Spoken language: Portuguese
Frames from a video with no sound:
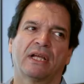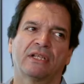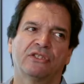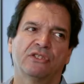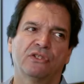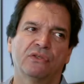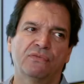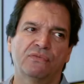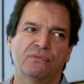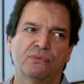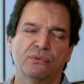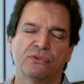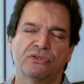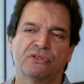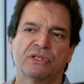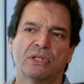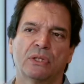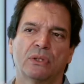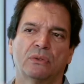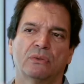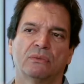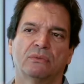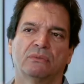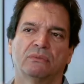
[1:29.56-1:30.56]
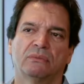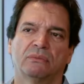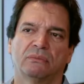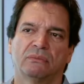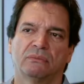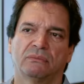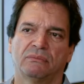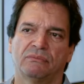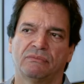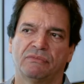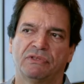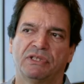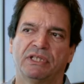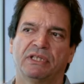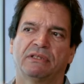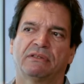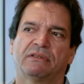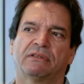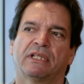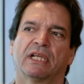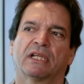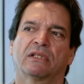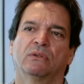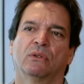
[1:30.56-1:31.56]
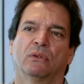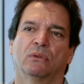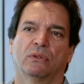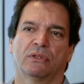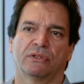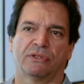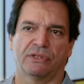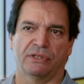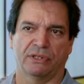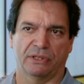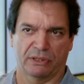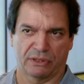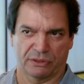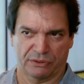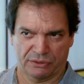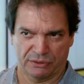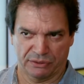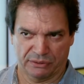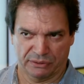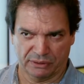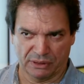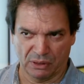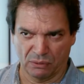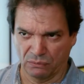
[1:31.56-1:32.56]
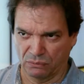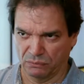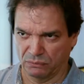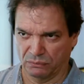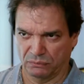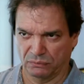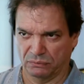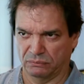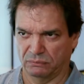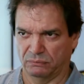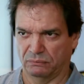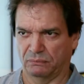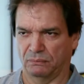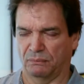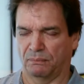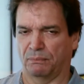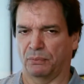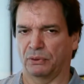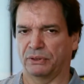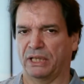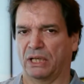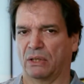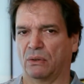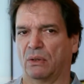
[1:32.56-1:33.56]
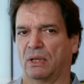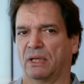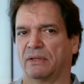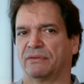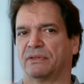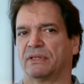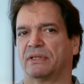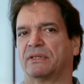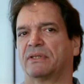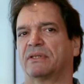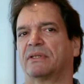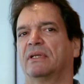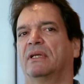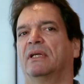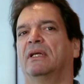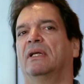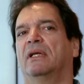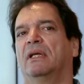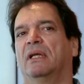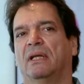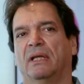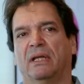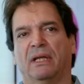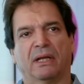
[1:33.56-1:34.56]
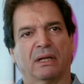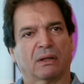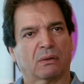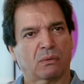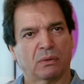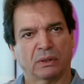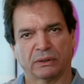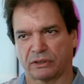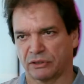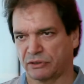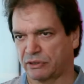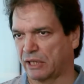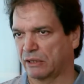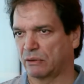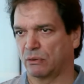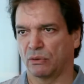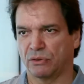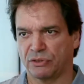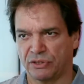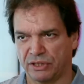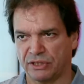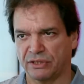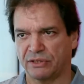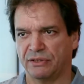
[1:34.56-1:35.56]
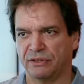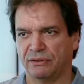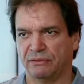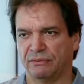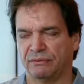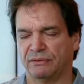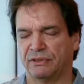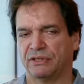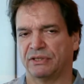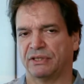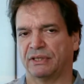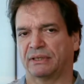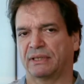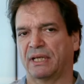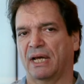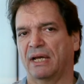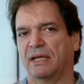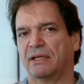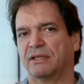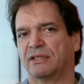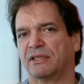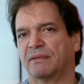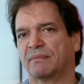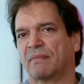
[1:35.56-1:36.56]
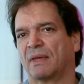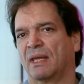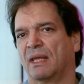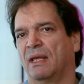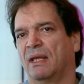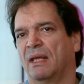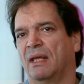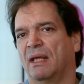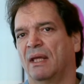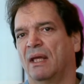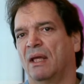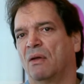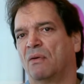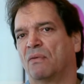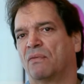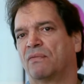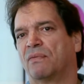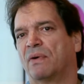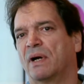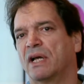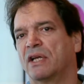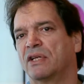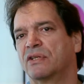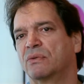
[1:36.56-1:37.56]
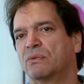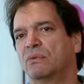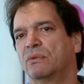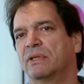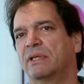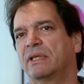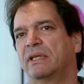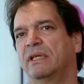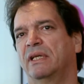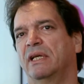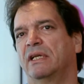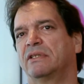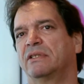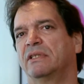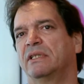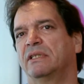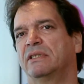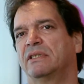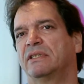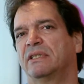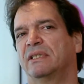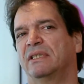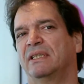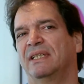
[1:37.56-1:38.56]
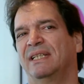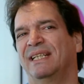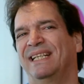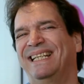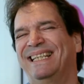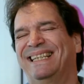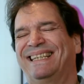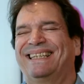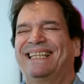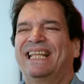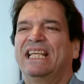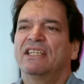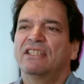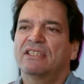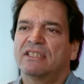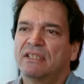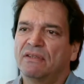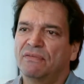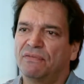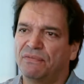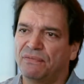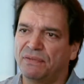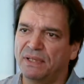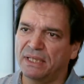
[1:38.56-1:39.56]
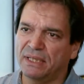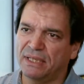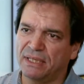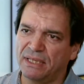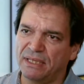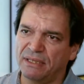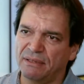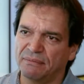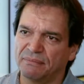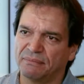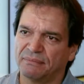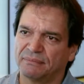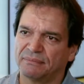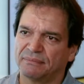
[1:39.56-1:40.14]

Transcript: A difusão de tecnologias tão poderosas é, eh, quanto as tecnologias digitais faz com que a gente intensifique,